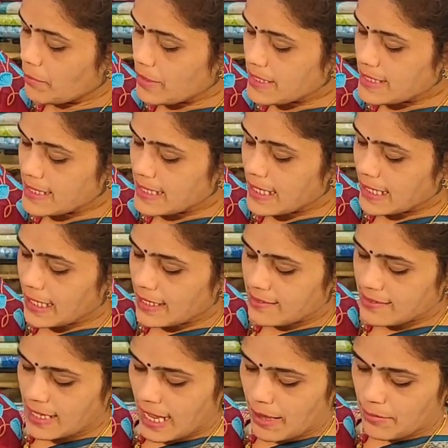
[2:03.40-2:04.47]
మిర్చి రెడ్
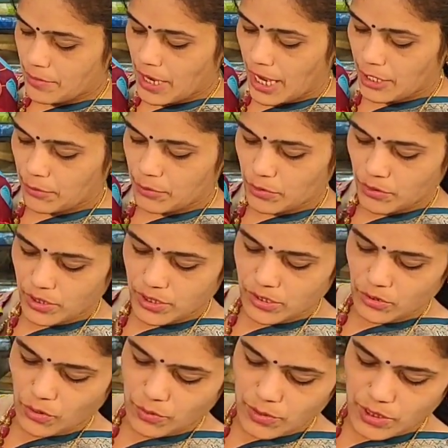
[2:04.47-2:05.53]
అండ్ డార్క్ బ్లూ
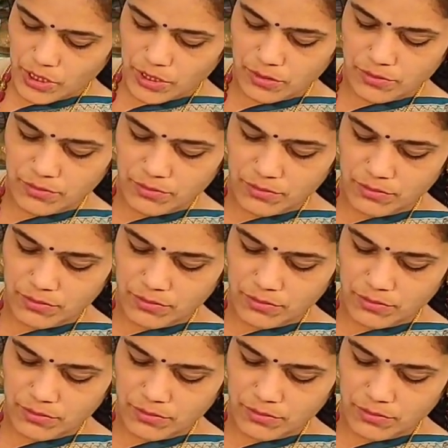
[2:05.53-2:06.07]
కలర్ కాంబినేషన్